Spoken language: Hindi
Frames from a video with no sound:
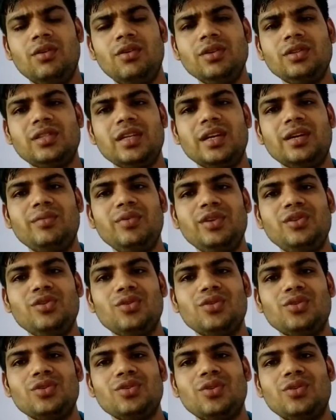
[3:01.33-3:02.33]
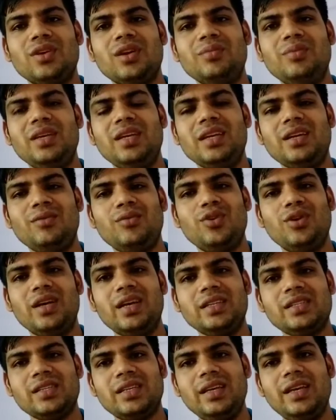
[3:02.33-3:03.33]
और छठवीं जो दोस्तों कमी है वो
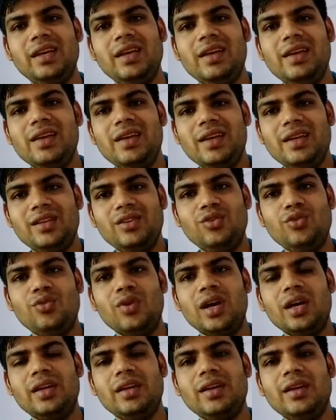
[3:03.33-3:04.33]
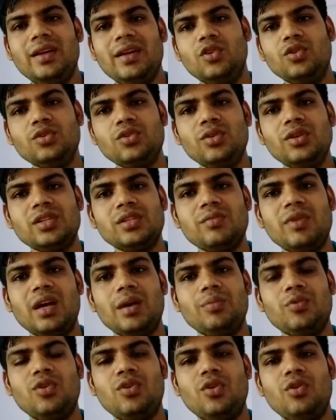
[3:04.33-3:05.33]
है इसकी आई दोस्तों इसमें
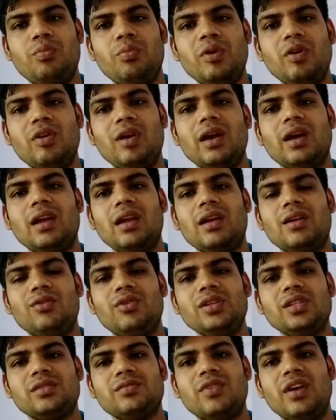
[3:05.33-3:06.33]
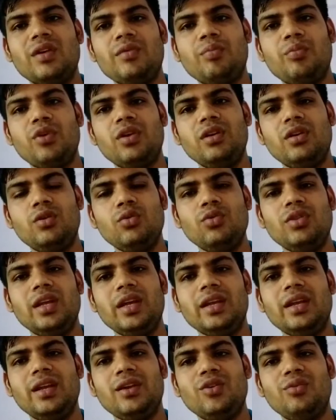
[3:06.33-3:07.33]
आपको ओप्पो का कलर ओएस 5.2
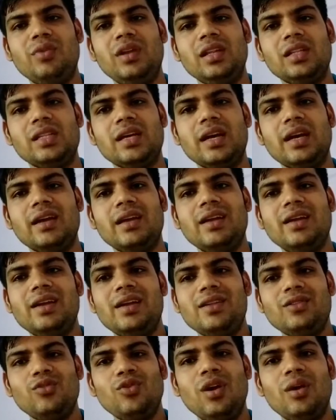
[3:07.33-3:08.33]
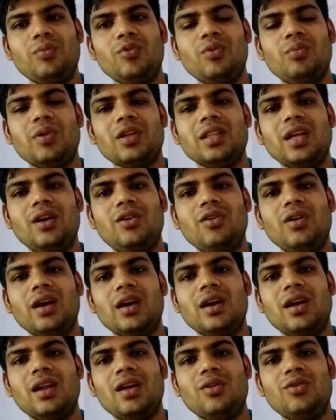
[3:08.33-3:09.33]
देखने को मिलता है तो आपको पता होगा
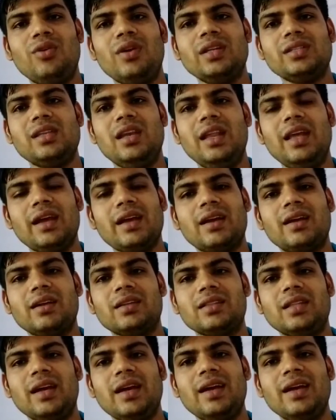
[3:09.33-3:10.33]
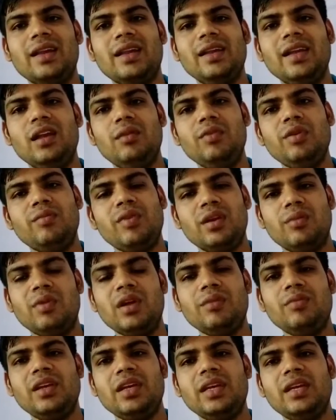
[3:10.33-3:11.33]
कलर ओएस लैग करता है रियलमी वन
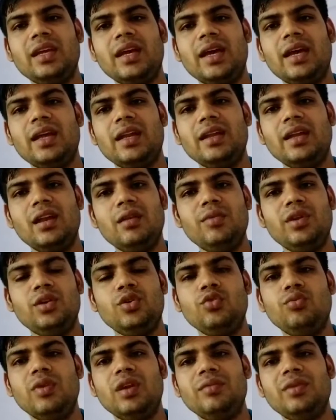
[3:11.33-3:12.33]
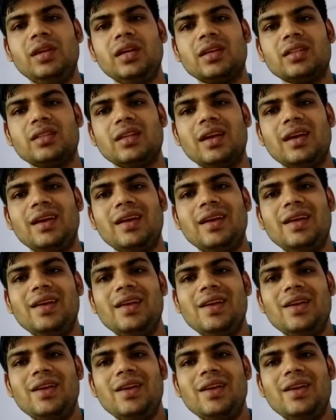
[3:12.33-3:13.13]
में भी किया है रियलमी टू में भी करता है